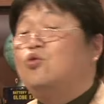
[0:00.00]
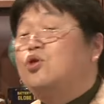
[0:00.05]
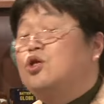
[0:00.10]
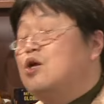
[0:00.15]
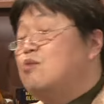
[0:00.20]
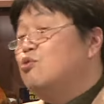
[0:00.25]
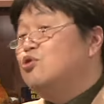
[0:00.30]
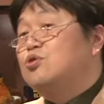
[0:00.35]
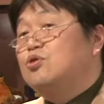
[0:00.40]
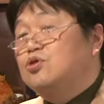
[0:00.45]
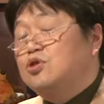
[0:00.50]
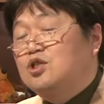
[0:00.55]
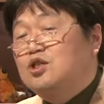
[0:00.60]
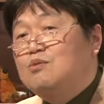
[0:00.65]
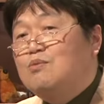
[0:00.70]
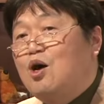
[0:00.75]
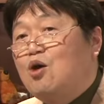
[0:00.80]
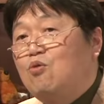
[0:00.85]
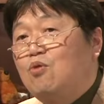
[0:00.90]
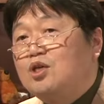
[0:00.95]
でもその
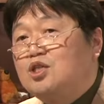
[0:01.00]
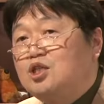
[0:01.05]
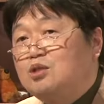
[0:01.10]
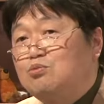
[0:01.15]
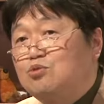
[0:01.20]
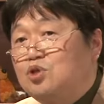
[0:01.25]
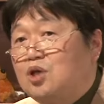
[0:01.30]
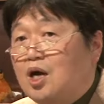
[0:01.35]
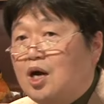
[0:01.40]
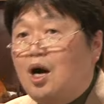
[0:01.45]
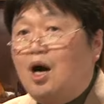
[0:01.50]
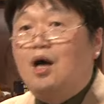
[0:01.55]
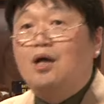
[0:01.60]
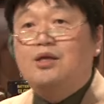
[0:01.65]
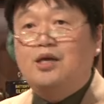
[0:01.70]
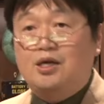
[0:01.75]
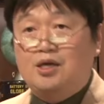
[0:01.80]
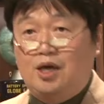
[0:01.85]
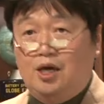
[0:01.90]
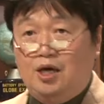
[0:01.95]
スマホは自分で買わ
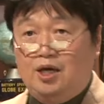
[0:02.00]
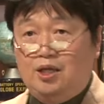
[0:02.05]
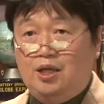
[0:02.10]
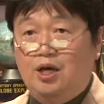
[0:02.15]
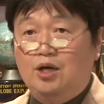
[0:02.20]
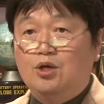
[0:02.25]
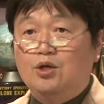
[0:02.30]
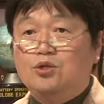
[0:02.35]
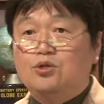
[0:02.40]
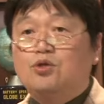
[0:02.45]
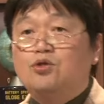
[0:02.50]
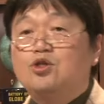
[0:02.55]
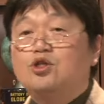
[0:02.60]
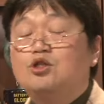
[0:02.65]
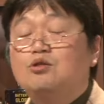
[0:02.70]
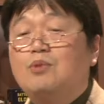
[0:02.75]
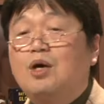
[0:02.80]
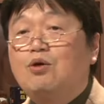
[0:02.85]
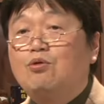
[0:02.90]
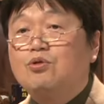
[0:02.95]
なきゃいけないその
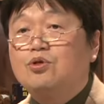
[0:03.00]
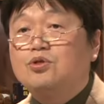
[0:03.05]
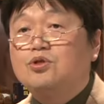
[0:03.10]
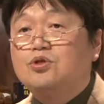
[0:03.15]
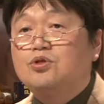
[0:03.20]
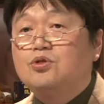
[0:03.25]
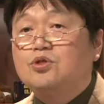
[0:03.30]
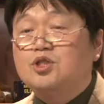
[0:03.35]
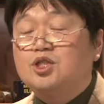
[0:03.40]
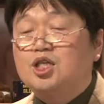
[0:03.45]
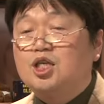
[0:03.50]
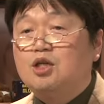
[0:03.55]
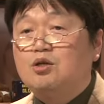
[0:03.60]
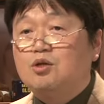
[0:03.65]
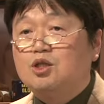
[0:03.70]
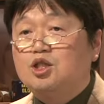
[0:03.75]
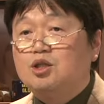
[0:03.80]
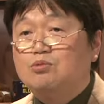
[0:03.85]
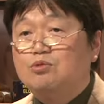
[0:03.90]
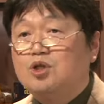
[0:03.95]
スマホの通信費
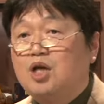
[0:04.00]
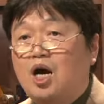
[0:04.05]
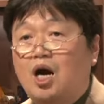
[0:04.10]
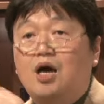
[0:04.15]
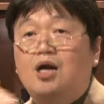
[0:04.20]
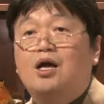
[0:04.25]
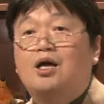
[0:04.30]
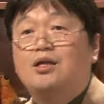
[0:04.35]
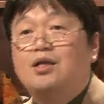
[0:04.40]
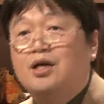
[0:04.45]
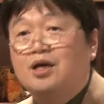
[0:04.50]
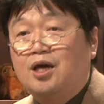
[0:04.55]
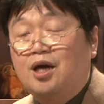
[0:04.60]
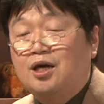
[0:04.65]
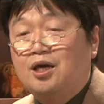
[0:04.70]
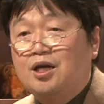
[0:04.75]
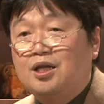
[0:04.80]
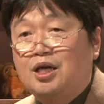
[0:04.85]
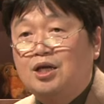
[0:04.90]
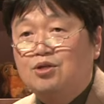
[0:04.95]
は自分で払わなきゃ
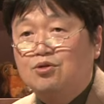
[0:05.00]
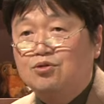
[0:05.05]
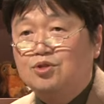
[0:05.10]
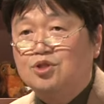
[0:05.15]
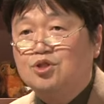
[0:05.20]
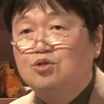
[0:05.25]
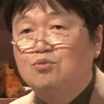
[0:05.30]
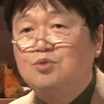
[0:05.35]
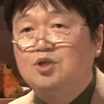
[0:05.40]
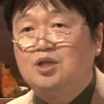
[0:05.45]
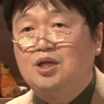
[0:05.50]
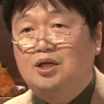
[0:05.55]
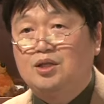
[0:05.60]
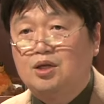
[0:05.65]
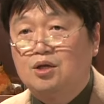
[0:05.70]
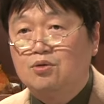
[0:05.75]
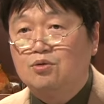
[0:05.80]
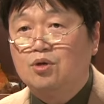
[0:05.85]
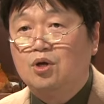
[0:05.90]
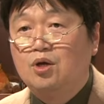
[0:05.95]
いけないという仕組みになっ
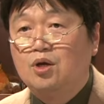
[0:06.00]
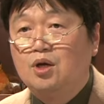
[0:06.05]
てる